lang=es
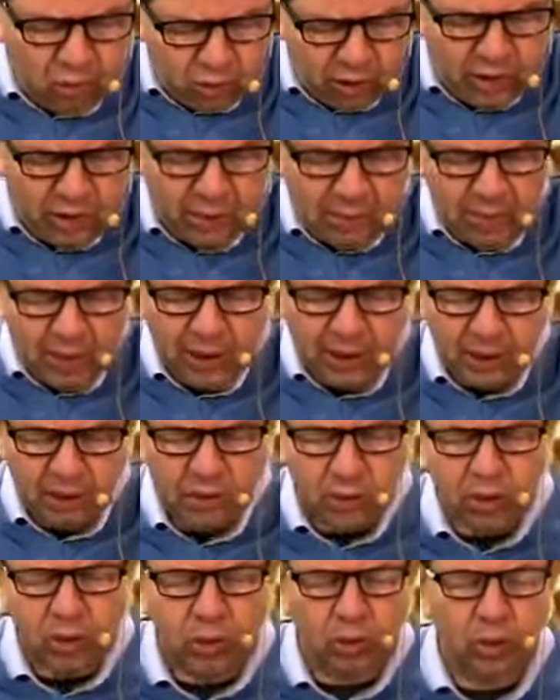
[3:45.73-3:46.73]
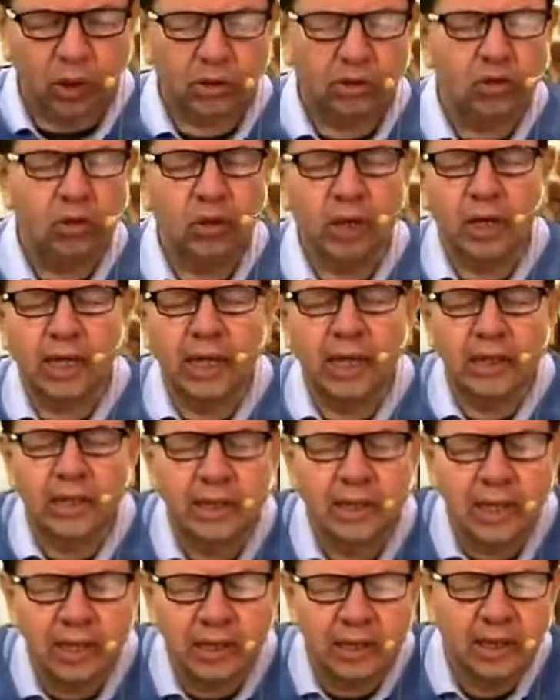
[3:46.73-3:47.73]
nuestra mente, nuestros corazones, de,
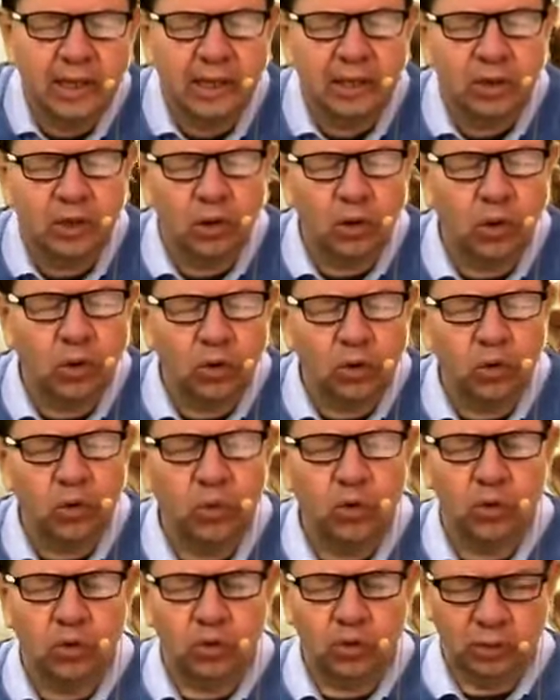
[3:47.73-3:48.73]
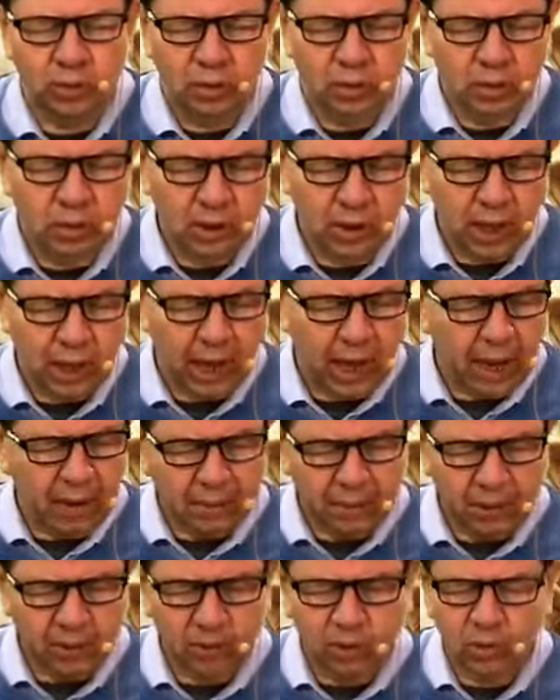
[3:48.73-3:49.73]
de, de lo tuyo.
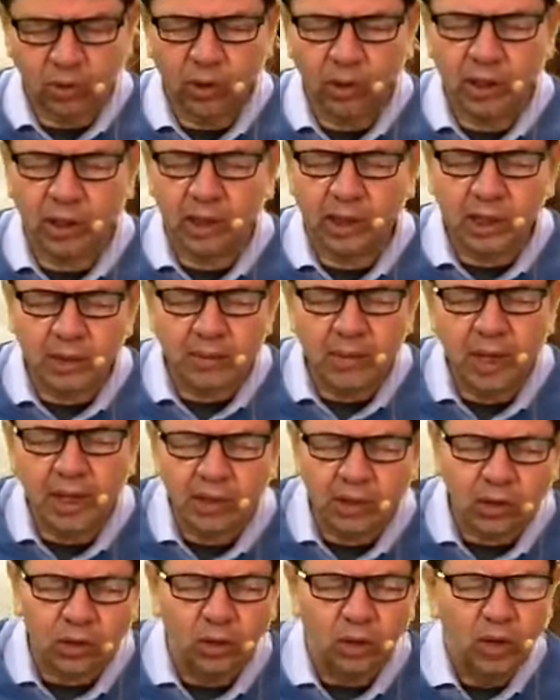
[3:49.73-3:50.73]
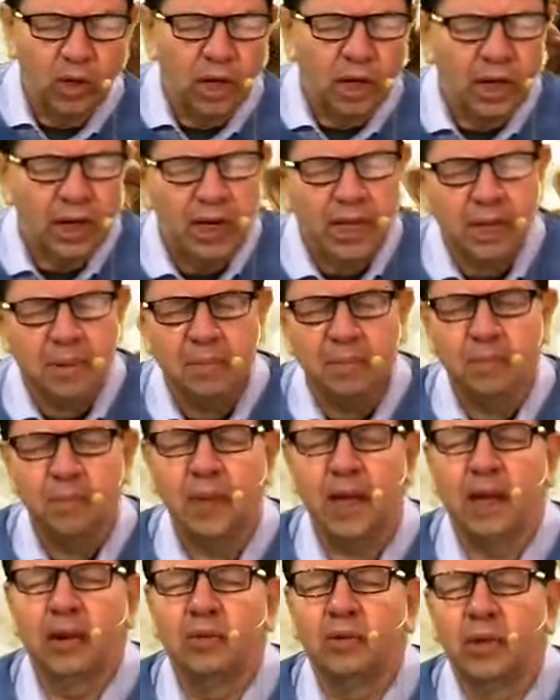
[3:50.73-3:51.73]
Abre nuestro entendimiento,
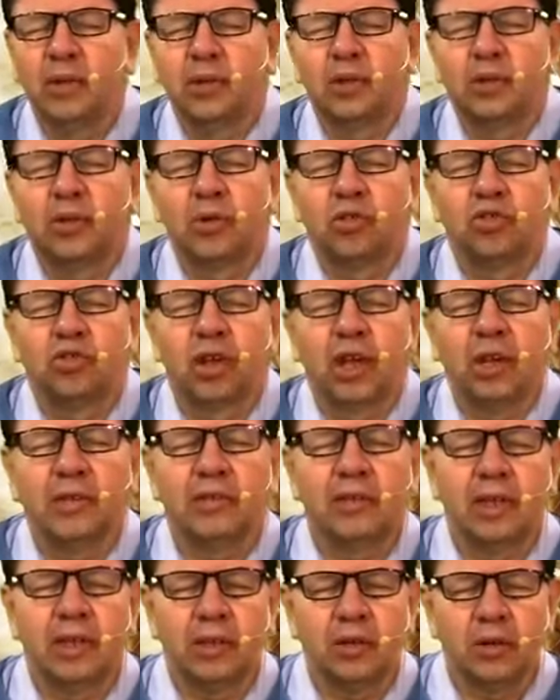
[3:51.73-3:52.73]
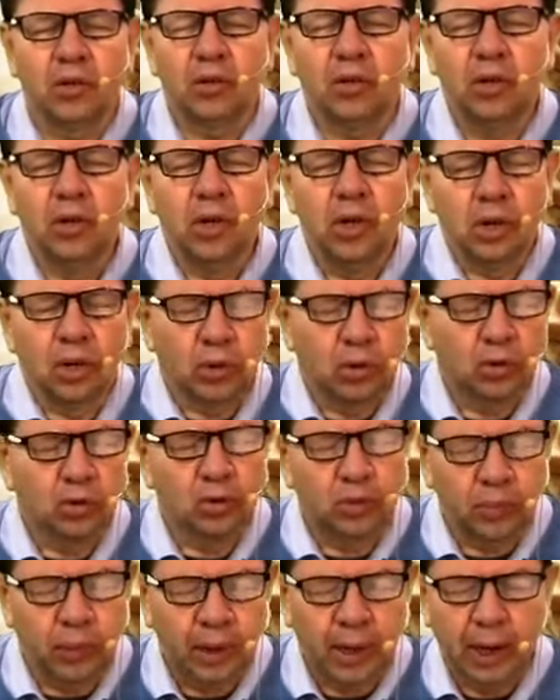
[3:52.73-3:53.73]
limpia nuestro ser, Señor,
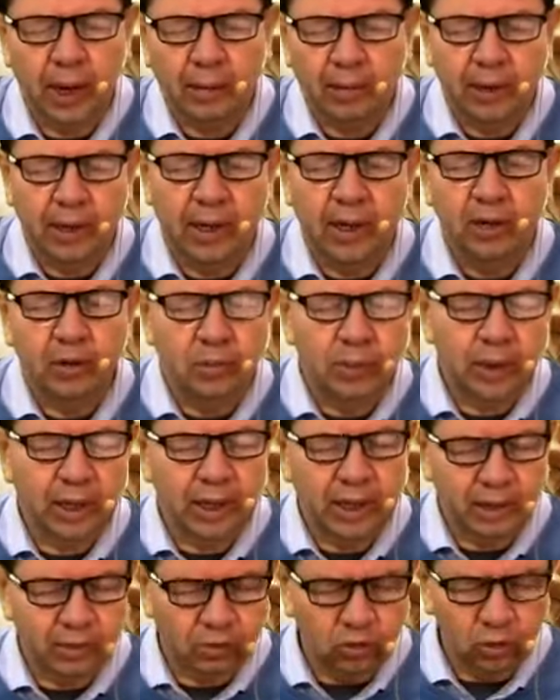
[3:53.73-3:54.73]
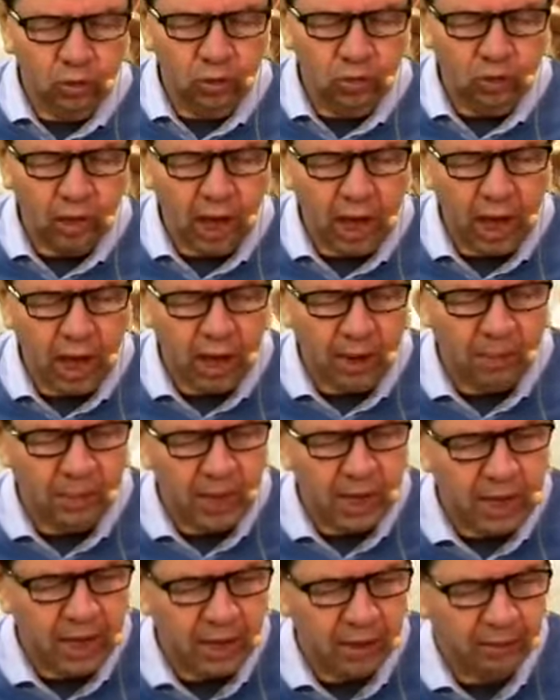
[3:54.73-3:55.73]
con tu palabra. En el nombre de Jesús,
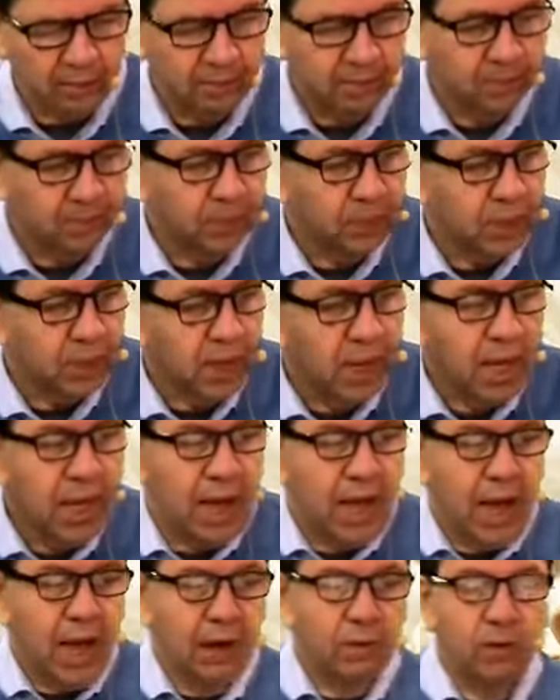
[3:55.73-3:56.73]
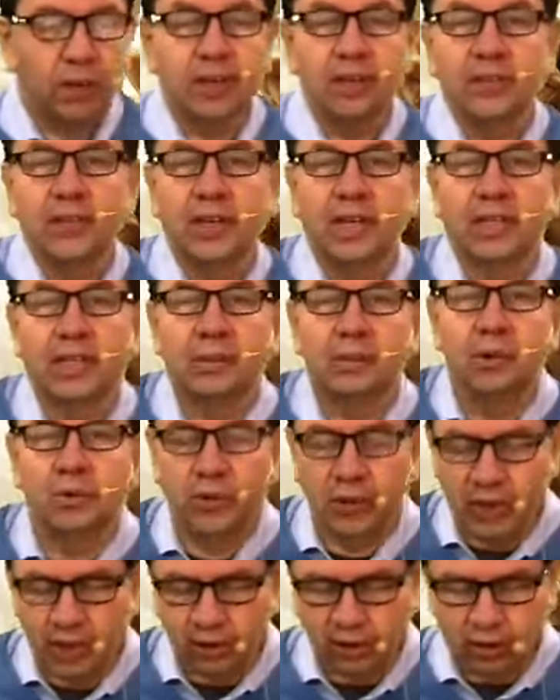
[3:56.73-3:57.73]
amén. Acuérdense que
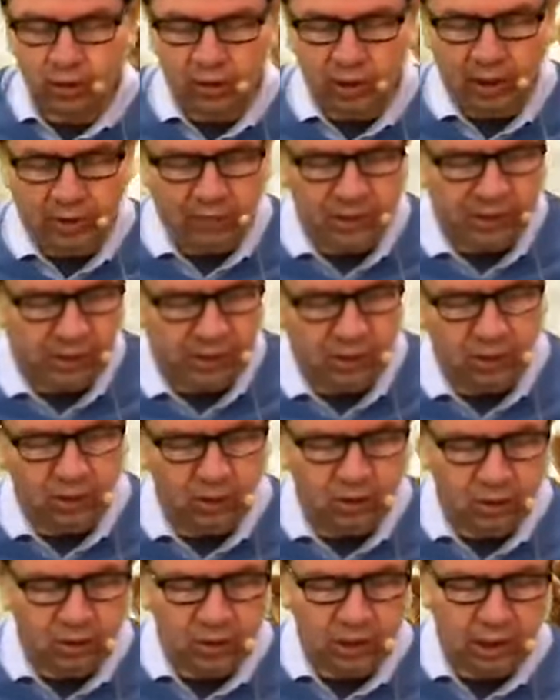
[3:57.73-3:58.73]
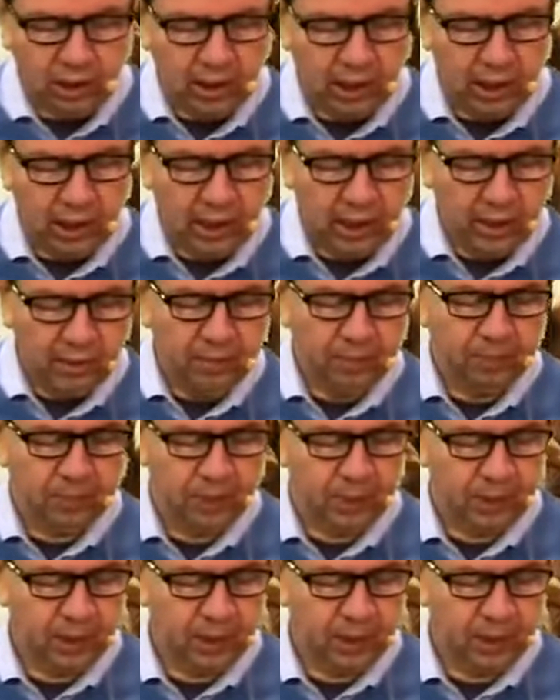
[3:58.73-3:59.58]
estamos viendo Levíticos y que